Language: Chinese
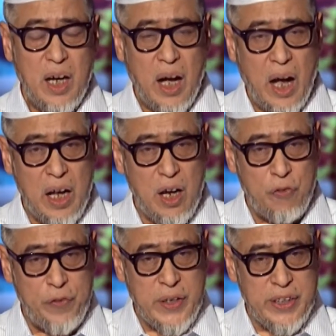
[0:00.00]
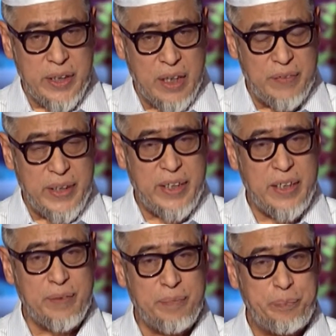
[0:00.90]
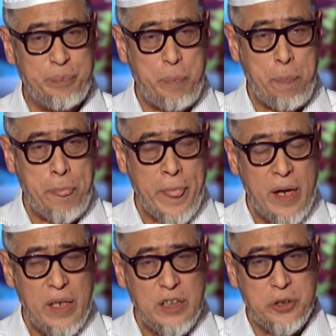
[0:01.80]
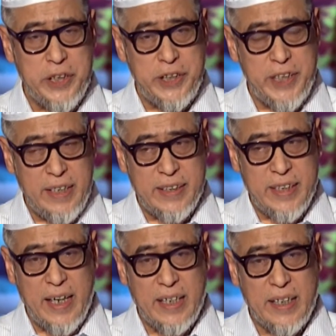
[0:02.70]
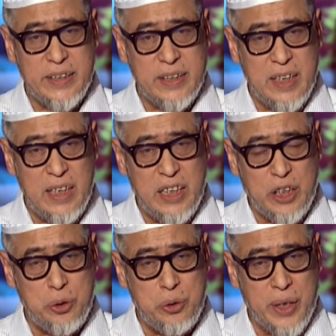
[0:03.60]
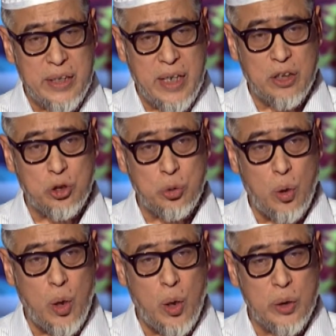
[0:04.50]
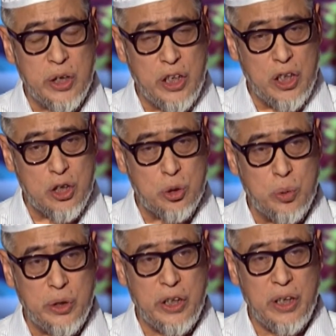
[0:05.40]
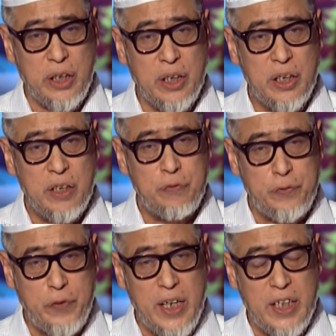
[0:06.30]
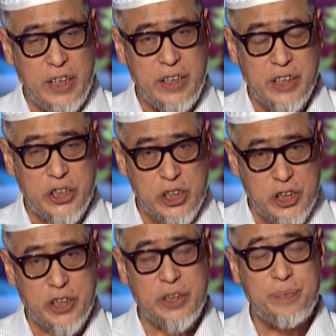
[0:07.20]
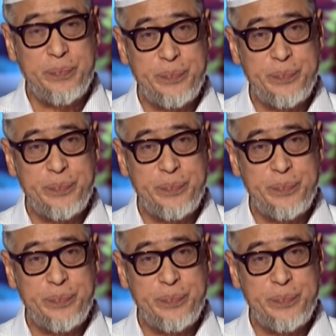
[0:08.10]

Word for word: 还要分清一个问题。就是现在心理学上所提出的非理性知识，